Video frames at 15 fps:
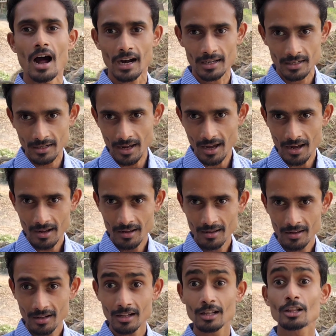আটটা
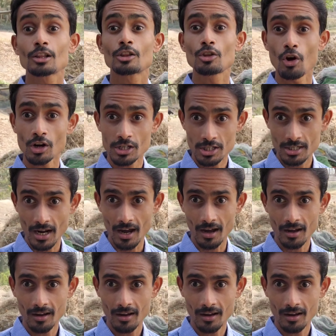দশটা